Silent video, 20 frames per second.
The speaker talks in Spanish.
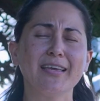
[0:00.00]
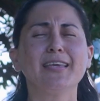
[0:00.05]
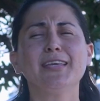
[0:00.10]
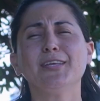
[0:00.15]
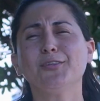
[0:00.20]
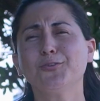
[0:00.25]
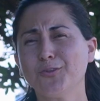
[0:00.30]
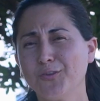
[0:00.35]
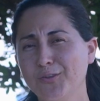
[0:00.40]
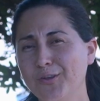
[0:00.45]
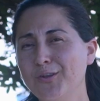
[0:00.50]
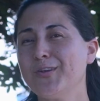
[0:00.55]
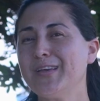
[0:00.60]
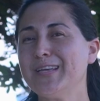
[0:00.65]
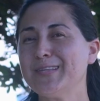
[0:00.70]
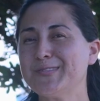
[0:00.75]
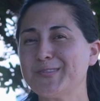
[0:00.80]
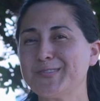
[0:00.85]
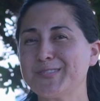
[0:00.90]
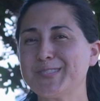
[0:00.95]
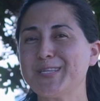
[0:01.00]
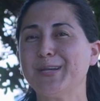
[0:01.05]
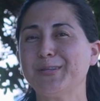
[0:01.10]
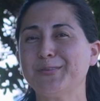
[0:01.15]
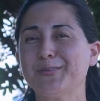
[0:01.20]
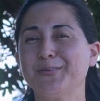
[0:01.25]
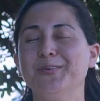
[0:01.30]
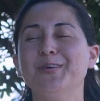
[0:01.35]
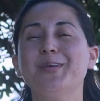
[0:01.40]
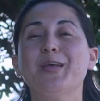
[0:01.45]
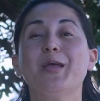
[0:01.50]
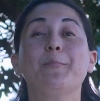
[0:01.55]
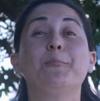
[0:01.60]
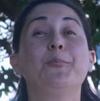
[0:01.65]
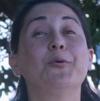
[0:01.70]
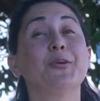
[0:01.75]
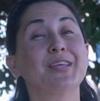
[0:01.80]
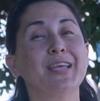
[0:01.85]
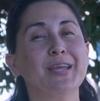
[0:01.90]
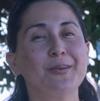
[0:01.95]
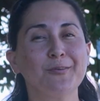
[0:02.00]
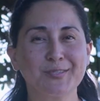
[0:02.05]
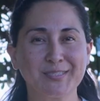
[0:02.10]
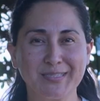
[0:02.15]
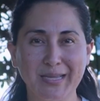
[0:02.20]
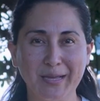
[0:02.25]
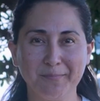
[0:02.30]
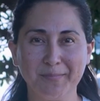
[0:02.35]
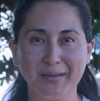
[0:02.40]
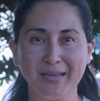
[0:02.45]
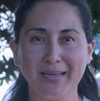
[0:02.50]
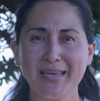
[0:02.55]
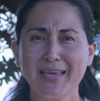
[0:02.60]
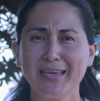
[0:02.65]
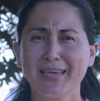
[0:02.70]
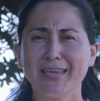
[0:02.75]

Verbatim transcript: Y todo lo hizo, ¿cierto?, porque nos ama.